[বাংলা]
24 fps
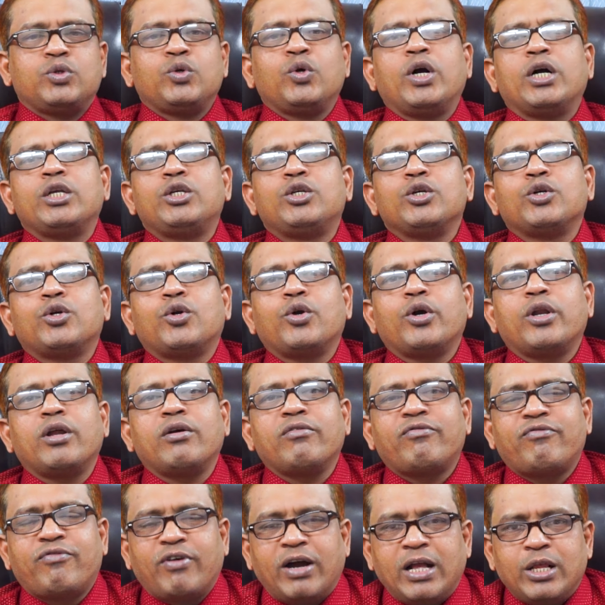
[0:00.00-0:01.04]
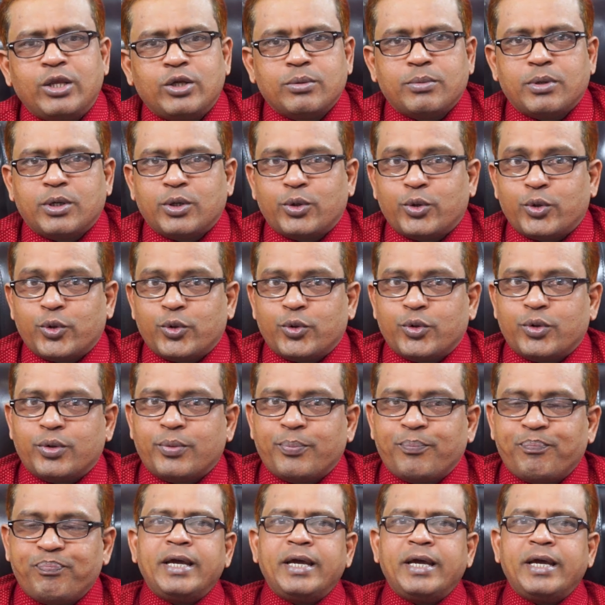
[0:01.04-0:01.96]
যোগাযোগ করে ফাইল জমা করুন